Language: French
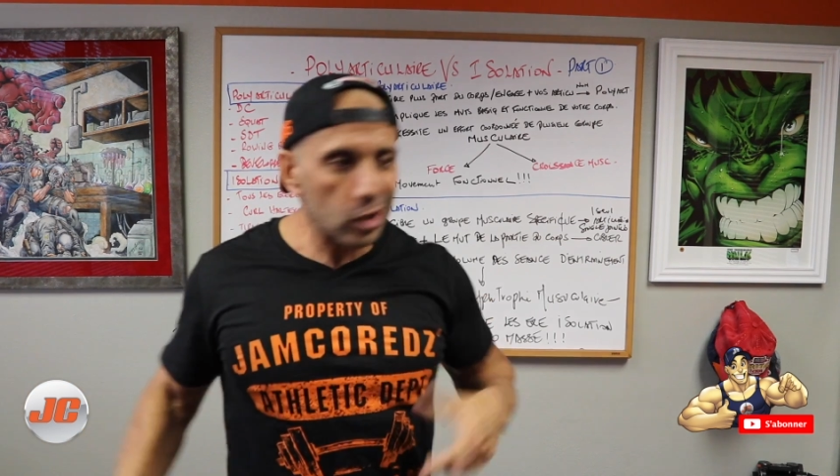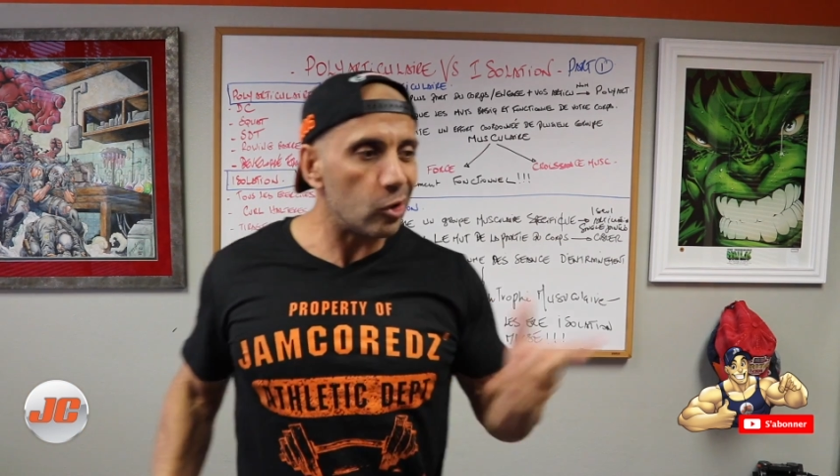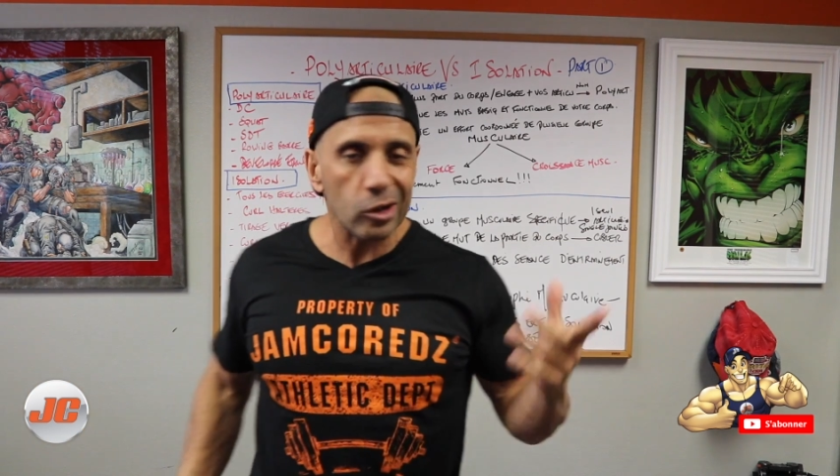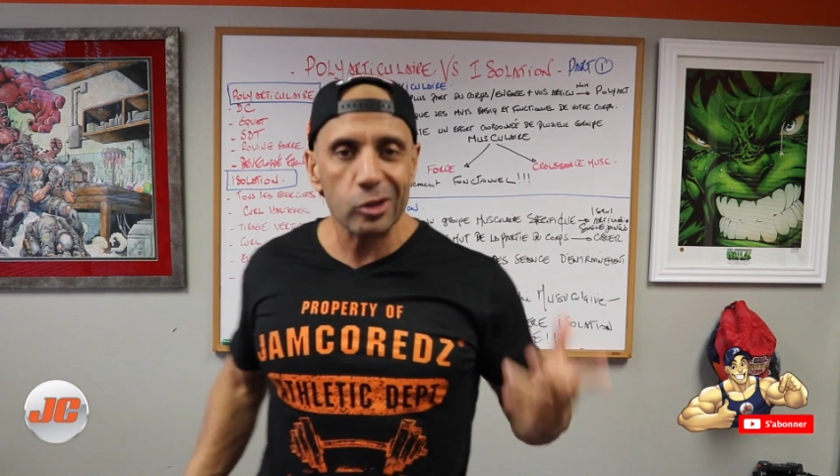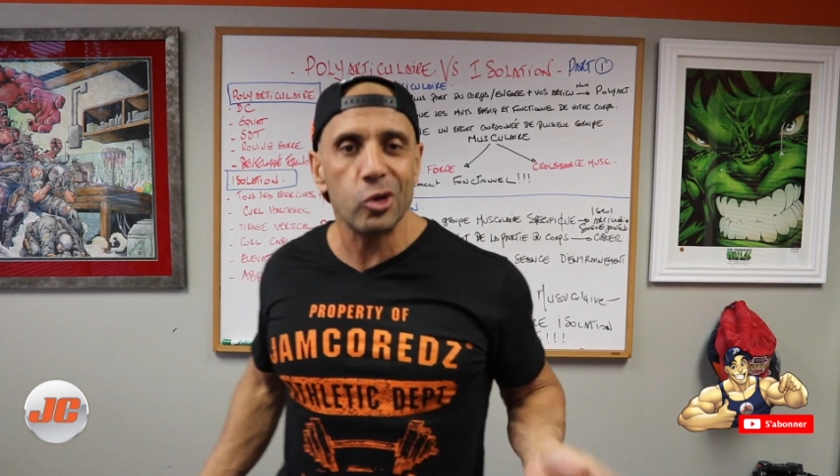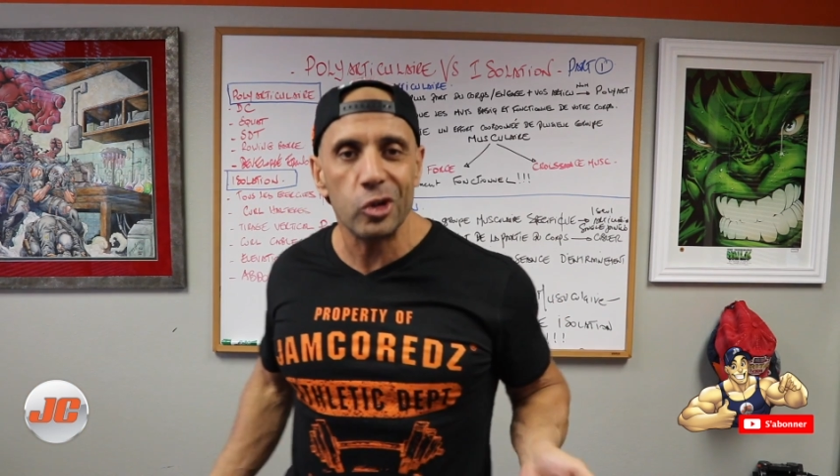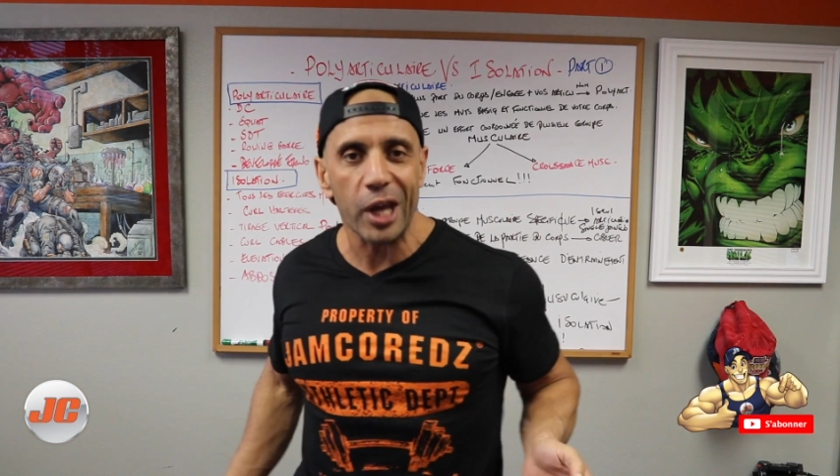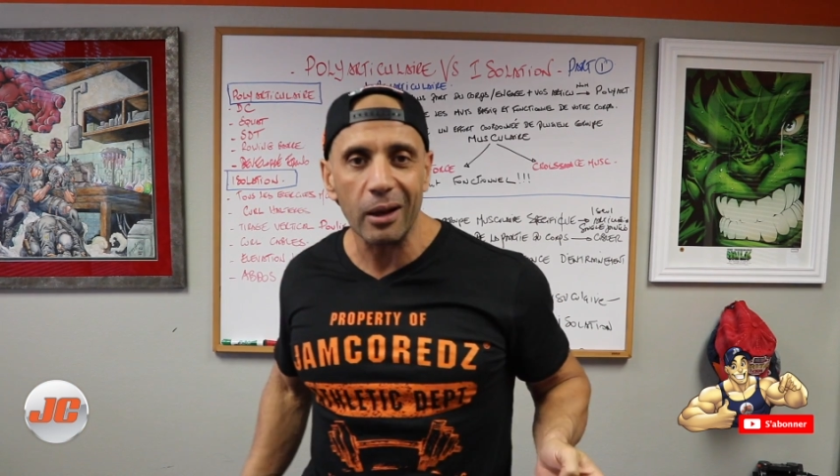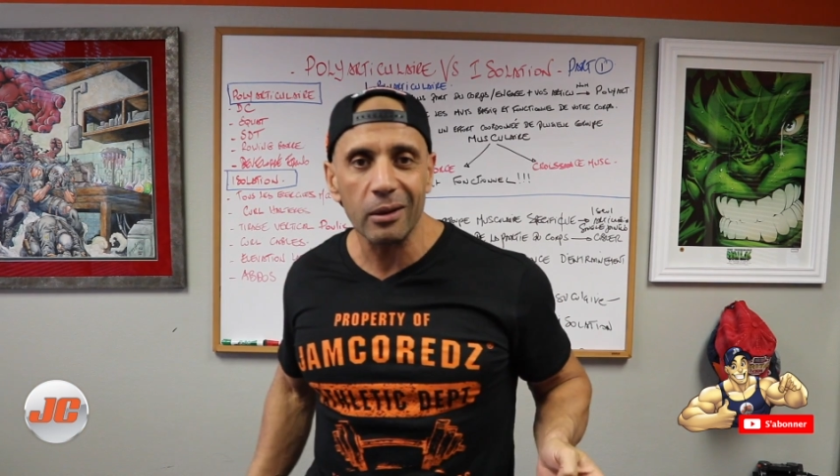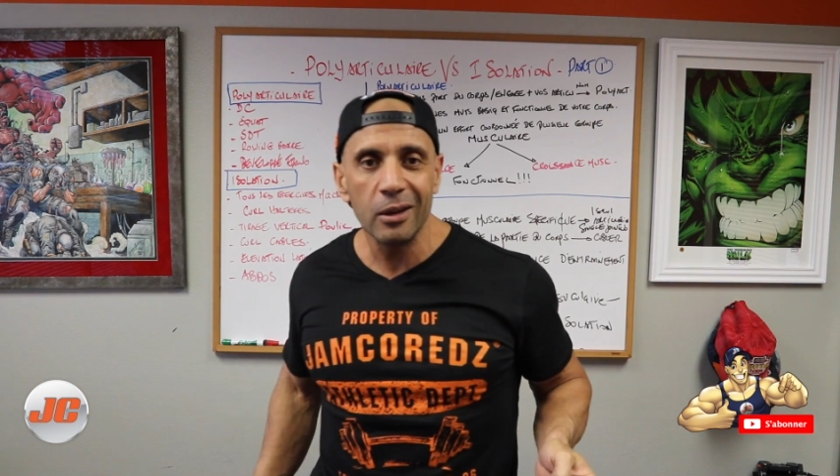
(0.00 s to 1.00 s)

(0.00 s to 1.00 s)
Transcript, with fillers: il rencontre Julien.